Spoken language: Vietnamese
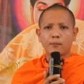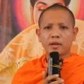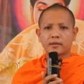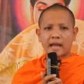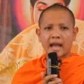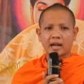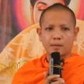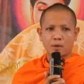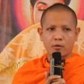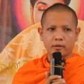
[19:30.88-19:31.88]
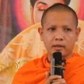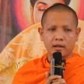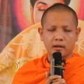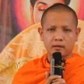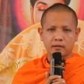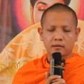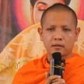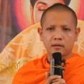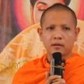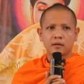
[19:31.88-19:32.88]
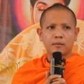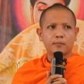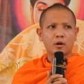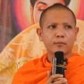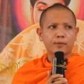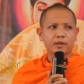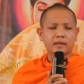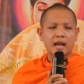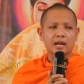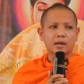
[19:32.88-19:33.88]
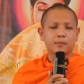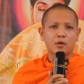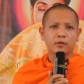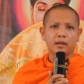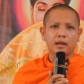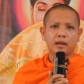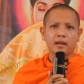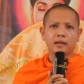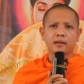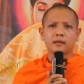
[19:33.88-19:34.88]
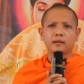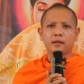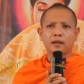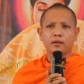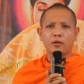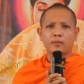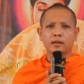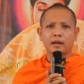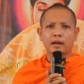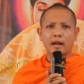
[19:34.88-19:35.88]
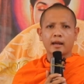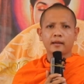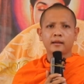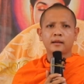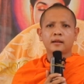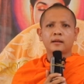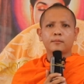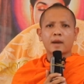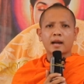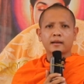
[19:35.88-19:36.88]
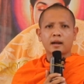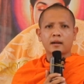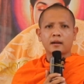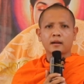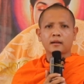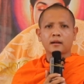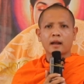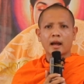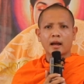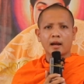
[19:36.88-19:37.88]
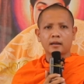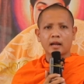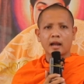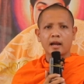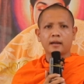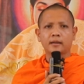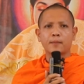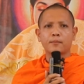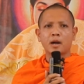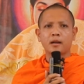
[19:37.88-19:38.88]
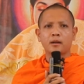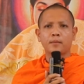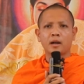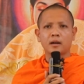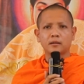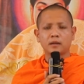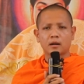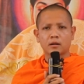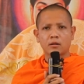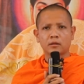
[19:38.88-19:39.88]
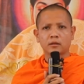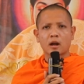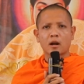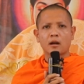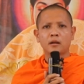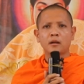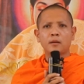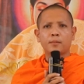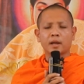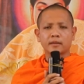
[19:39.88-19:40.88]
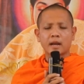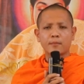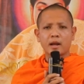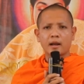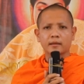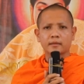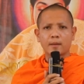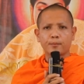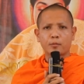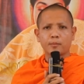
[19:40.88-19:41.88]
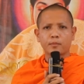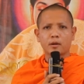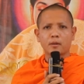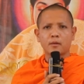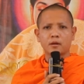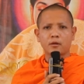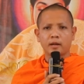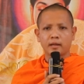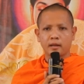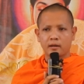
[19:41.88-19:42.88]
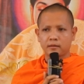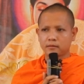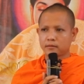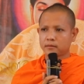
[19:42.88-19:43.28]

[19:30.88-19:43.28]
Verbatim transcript: pi sạ cả bầu chia bon pi sạ cả bầu chia đấy nhiệt nhôm tương lai ban đăng là hai thá đập bay đầm lật nặc côn đo prasama samput bảo đồng tru này dường